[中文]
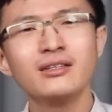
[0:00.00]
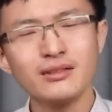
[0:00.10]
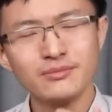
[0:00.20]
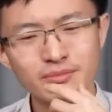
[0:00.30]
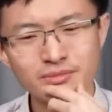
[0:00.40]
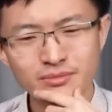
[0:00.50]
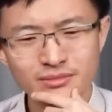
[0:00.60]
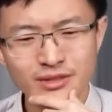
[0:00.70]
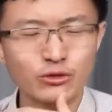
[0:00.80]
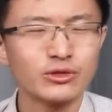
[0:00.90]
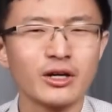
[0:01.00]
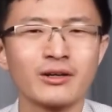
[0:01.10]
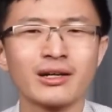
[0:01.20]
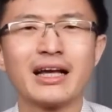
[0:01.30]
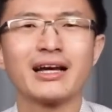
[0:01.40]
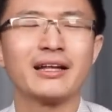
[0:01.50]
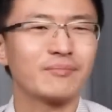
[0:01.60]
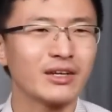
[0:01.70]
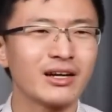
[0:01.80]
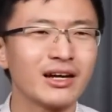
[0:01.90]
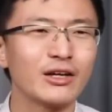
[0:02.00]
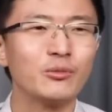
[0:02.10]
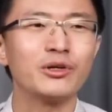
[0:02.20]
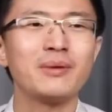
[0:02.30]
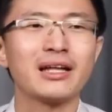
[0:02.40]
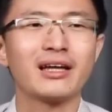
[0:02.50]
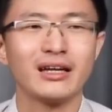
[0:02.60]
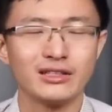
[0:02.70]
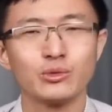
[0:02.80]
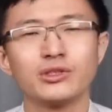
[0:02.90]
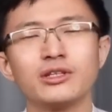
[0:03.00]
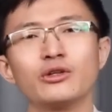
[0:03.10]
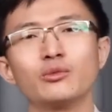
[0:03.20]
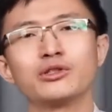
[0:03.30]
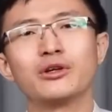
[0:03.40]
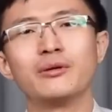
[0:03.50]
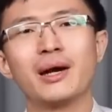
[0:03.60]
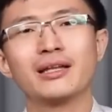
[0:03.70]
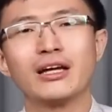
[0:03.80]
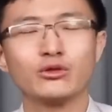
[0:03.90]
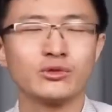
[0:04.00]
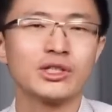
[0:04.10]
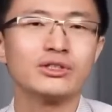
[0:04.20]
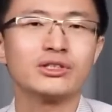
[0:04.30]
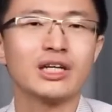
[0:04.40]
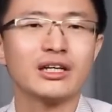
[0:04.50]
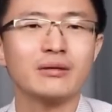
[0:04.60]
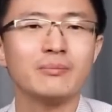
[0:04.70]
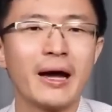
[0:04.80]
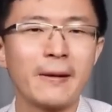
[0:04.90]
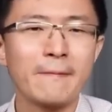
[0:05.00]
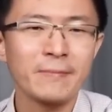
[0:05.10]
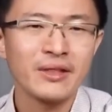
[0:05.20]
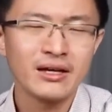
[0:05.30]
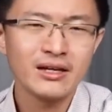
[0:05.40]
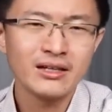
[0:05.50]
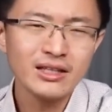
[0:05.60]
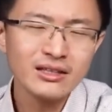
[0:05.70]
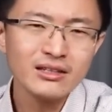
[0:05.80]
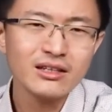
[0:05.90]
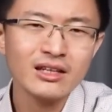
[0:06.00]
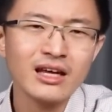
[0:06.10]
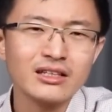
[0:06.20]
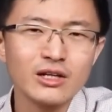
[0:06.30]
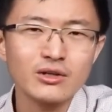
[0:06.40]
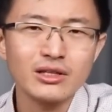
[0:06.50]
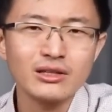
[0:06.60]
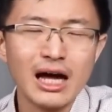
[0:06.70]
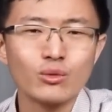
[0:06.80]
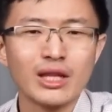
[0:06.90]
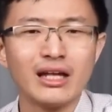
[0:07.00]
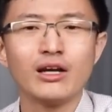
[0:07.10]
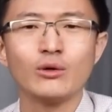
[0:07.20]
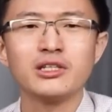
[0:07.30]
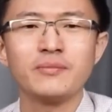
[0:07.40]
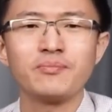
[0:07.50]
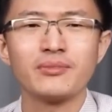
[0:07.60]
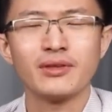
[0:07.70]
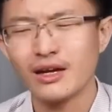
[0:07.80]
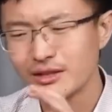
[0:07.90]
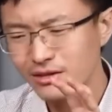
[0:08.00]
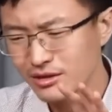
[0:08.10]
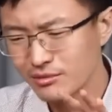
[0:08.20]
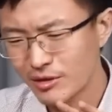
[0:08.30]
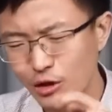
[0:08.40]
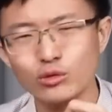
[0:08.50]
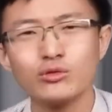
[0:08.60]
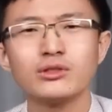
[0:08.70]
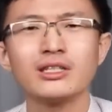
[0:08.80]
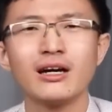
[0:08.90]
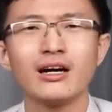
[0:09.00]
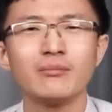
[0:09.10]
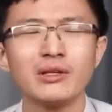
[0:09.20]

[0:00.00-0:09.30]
那他就是要看一看，看看有没有人骂他，结果真的有不少人骂他，这种政治上的鹰派。那第二呢，他也是要跟大陆谈条件。你看这个美国就是这样啊，